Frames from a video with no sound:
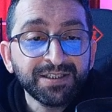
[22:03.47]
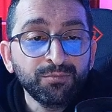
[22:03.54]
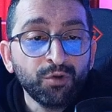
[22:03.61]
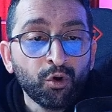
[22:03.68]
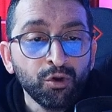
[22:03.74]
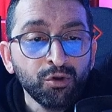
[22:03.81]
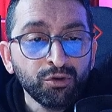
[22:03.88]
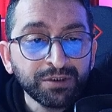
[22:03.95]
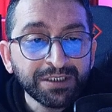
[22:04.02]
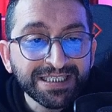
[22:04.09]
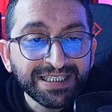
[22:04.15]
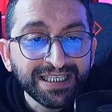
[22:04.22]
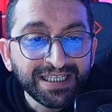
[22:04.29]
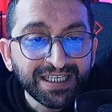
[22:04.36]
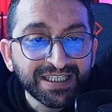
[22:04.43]
Şimdi O
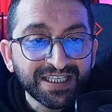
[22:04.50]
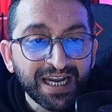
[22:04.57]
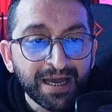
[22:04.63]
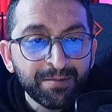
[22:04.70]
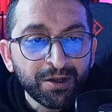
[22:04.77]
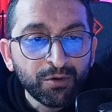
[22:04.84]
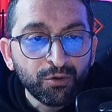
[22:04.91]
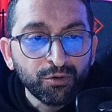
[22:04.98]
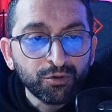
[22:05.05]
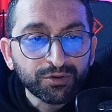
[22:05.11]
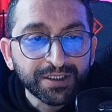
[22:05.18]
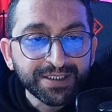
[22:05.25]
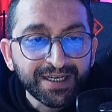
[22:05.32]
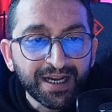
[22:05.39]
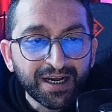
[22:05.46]
noktası dediği için hemen O
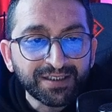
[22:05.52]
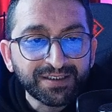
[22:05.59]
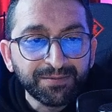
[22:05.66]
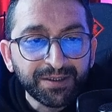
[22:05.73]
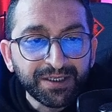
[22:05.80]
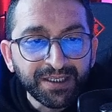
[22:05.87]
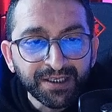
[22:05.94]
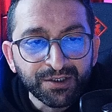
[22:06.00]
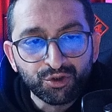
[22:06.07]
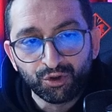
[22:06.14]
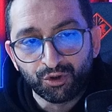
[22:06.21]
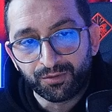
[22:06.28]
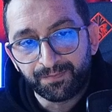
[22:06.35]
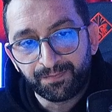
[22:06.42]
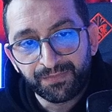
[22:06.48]
noktasına artı 1'i
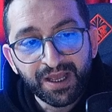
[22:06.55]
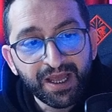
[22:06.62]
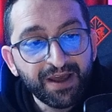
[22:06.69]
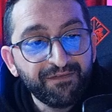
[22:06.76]
yazıyorum.